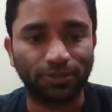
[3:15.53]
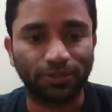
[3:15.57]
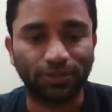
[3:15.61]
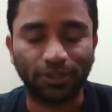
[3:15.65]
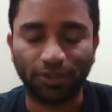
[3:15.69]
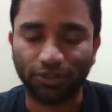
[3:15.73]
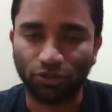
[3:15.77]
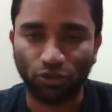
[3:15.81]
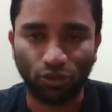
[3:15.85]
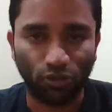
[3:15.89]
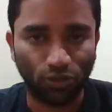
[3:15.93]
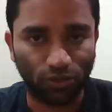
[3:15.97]

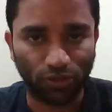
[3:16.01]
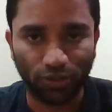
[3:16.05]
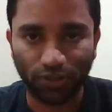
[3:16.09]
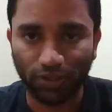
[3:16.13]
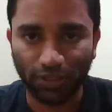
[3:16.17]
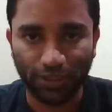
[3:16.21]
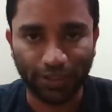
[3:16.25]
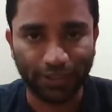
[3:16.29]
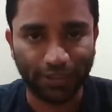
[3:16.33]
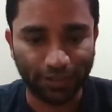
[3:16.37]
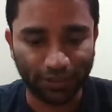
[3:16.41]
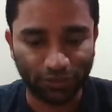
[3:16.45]
தட்ஸ் ஆட்
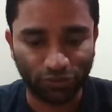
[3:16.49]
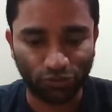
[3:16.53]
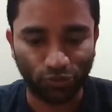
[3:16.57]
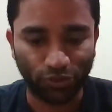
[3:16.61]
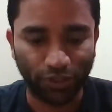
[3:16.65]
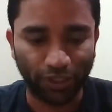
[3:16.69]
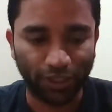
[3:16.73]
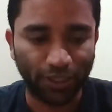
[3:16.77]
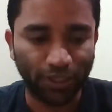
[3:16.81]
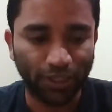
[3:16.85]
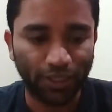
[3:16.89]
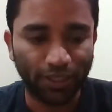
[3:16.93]
இட் இஸ்
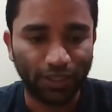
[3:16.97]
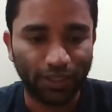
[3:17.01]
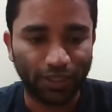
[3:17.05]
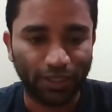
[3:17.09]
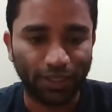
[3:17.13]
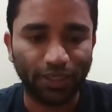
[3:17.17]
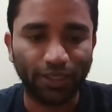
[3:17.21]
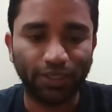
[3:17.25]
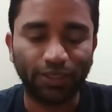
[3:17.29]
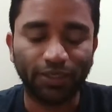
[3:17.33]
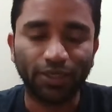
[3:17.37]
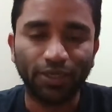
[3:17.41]
டுடே
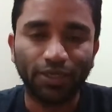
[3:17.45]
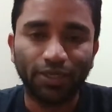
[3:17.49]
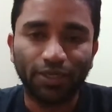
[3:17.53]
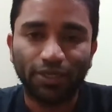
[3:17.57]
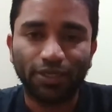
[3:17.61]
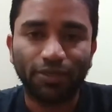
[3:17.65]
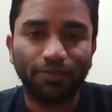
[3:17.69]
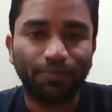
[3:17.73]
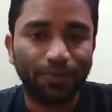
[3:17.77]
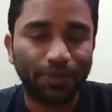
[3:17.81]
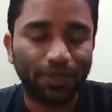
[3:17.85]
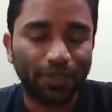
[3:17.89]
ரைட்
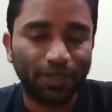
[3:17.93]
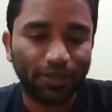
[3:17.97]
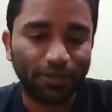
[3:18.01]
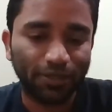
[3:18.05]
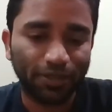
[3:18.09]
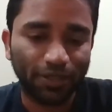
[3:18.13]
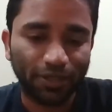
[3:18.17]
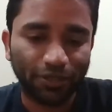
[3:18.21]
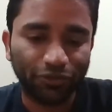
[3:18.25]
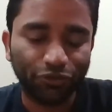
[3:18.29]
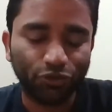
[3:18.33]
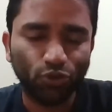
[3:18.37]
இப்போ
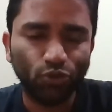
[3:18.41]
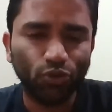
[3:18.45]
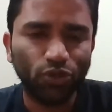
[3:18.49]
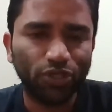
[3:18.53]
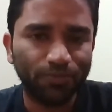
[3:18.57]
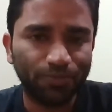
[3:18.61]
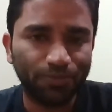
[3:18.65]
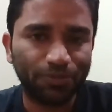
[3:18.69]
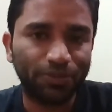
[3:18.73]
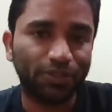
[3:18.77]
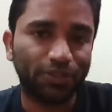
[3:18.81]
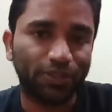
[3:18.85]

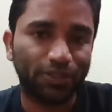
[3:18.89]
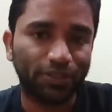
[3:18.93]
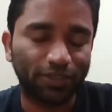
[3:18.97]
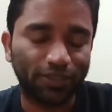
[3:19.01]
யூலிப்ஸ்